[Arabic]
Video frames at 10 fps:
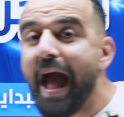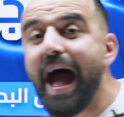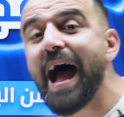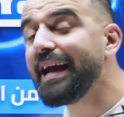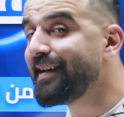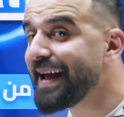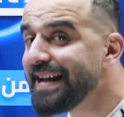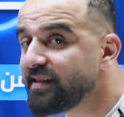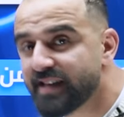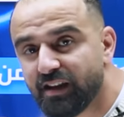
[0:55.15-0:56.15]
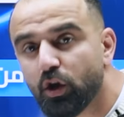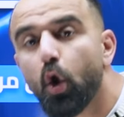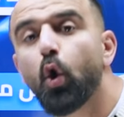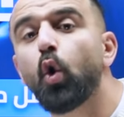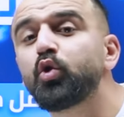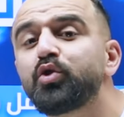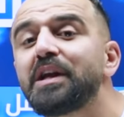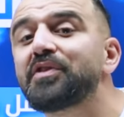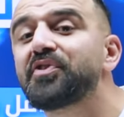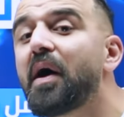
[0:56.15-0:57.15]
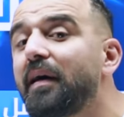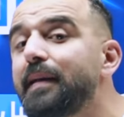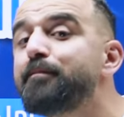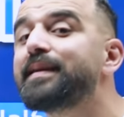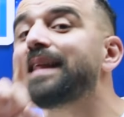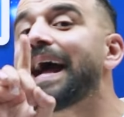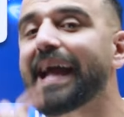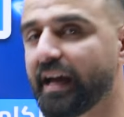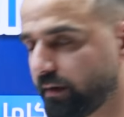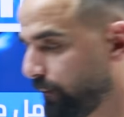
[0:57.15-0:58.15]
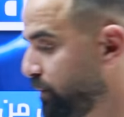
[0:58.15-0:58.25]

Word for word: هاي ليست خطة طالب متأخر